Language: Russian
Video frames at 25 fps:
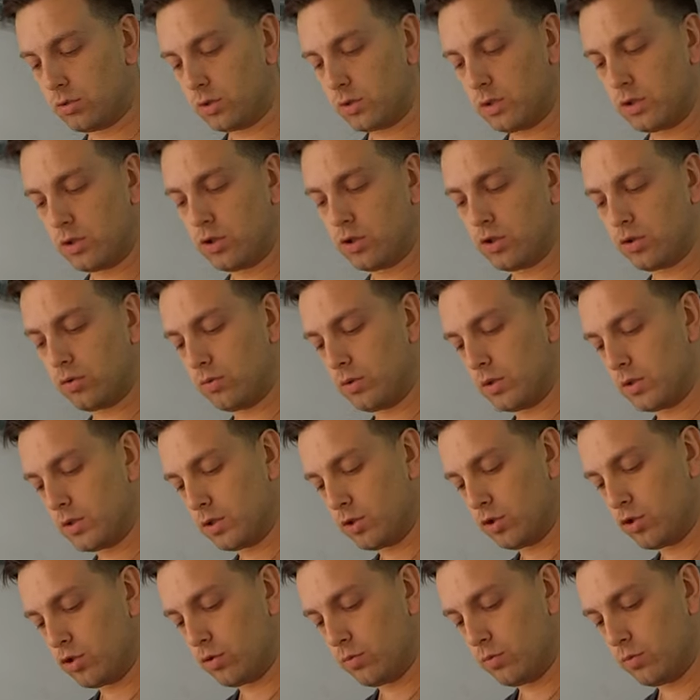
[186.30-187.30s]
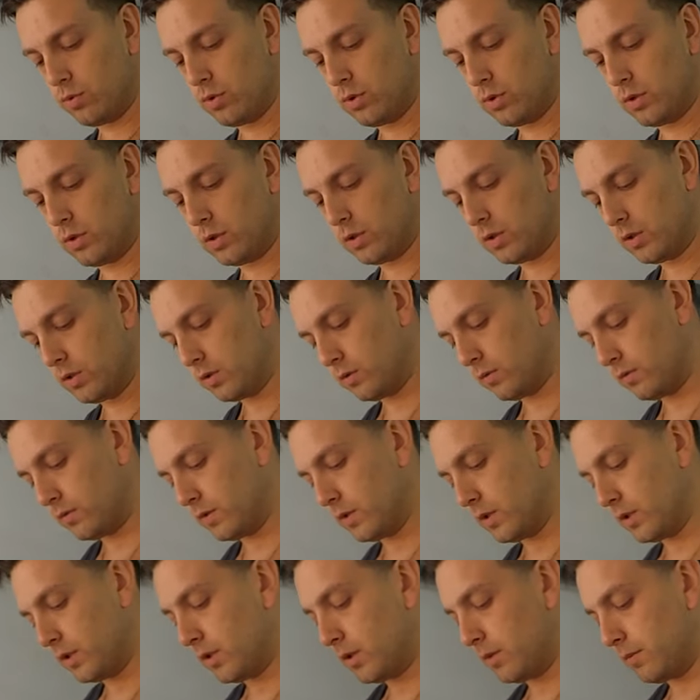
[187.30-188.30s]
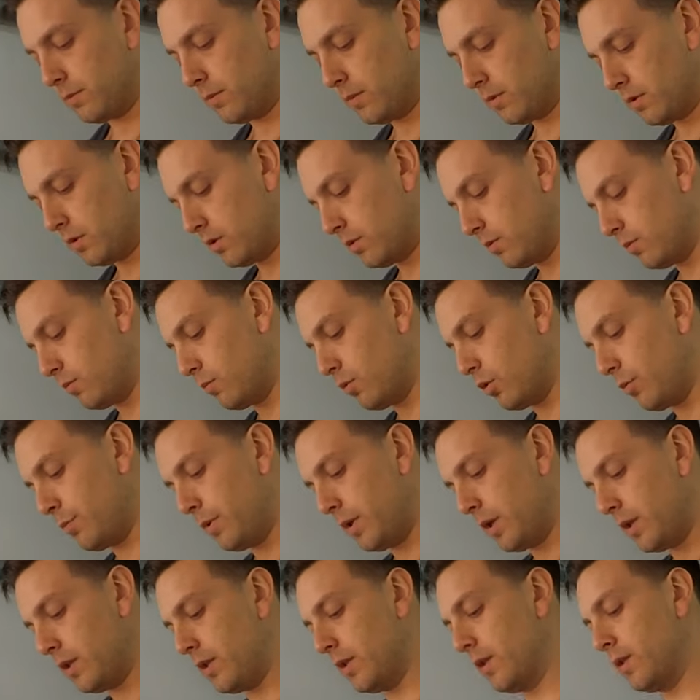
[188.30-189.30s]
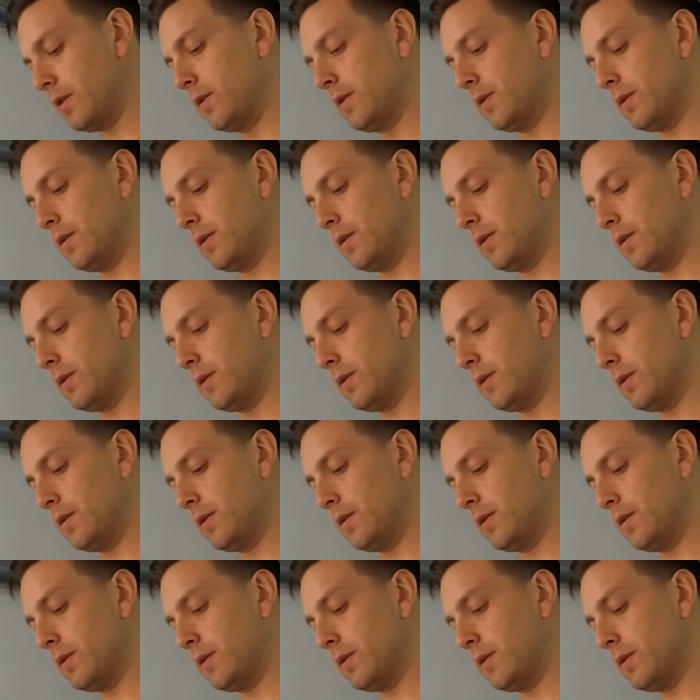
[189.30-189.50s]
значит у нас еще будет в данном мопеде,